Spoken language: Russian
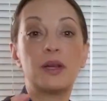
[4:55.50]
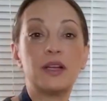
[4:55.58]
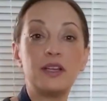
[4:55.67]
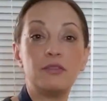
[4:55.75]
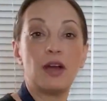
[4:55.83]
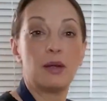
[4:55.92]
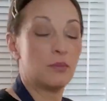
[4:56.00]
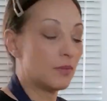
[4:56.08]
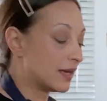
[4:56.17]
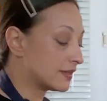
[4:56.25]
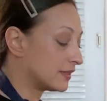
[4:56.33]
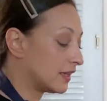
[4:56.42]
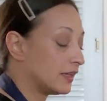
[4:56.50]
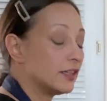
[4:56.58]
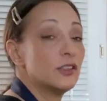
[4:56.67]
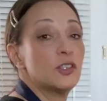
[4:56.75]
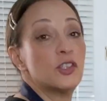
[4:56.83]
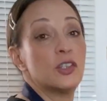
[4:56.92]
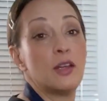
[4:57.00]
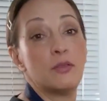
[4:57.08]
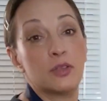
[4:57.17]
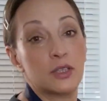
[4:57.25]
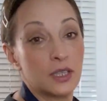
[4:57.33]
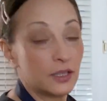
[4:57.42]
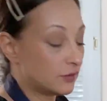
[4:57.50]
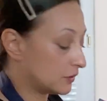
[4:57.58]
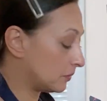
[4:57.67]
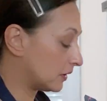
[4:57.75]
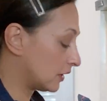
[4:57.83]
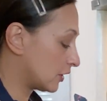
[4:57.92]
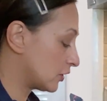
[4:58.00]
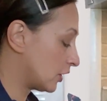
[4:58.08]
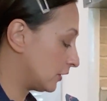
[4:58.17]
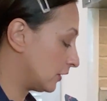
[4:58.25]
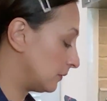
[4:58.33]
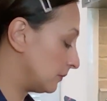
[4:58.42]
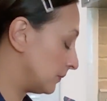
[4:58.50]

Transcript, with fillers: Прогреваем масло и начинаем выкладывать баклажаны.